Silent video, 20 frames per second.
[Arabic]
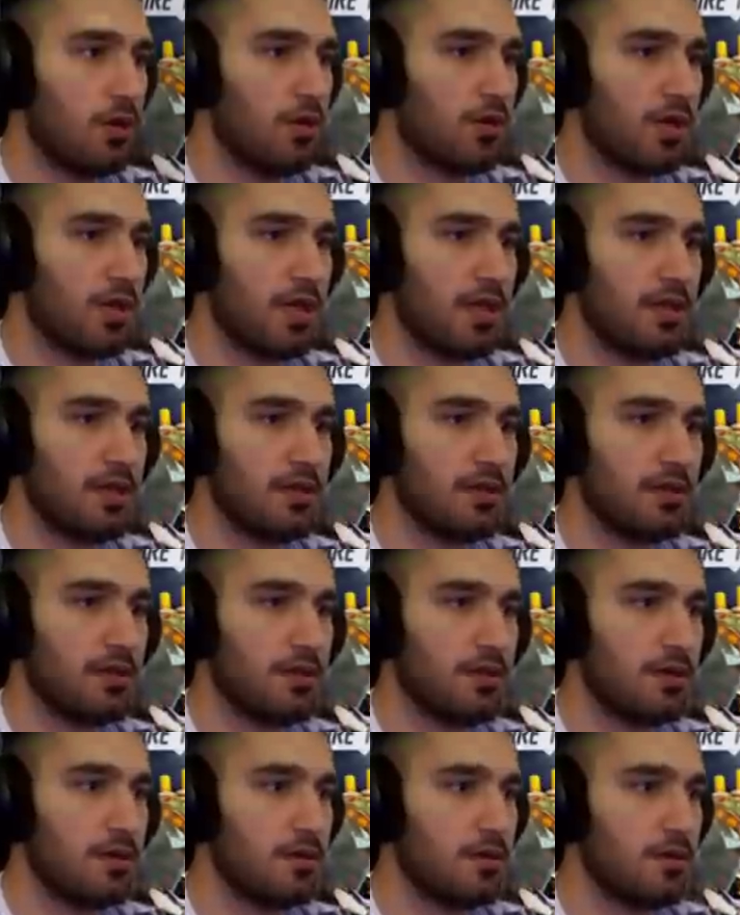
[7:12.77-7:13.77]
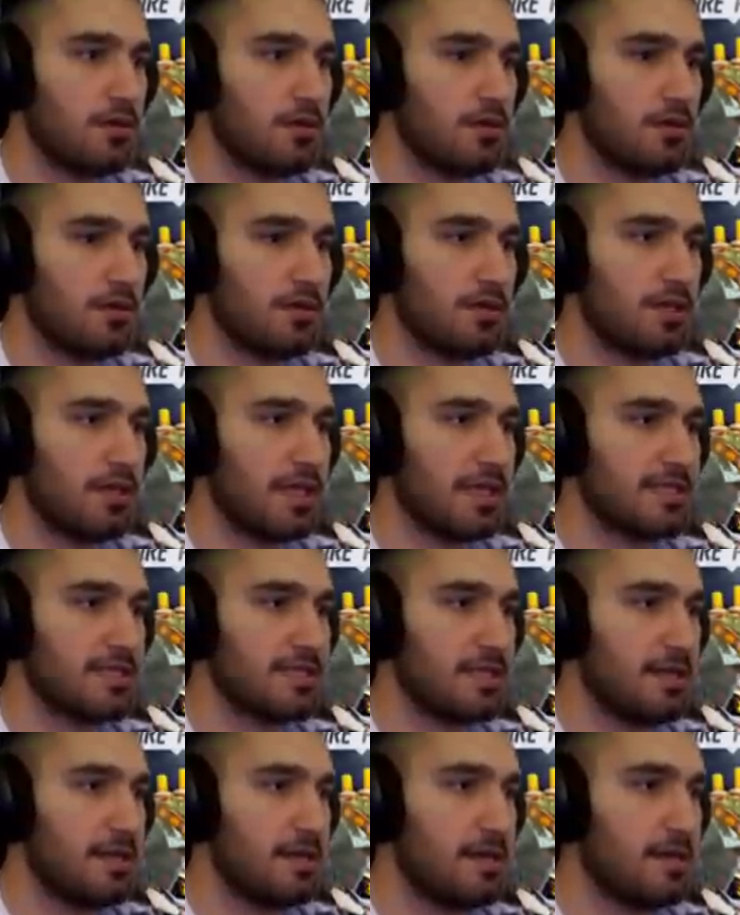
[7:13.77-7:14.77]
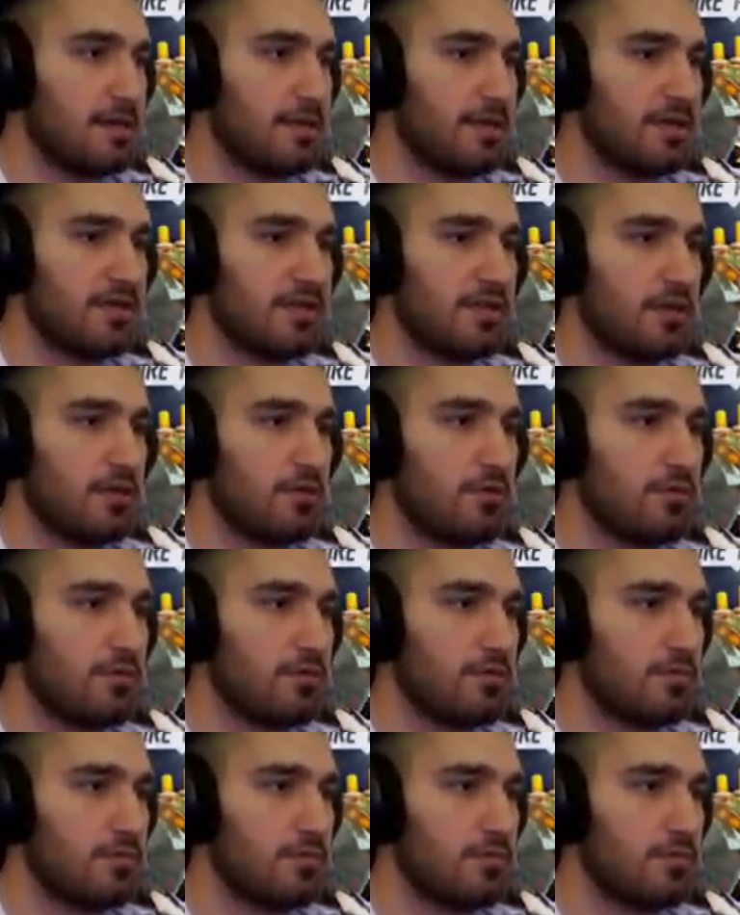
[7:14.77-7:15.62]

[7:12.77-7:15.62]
اوكي يا سلام عن جد حلو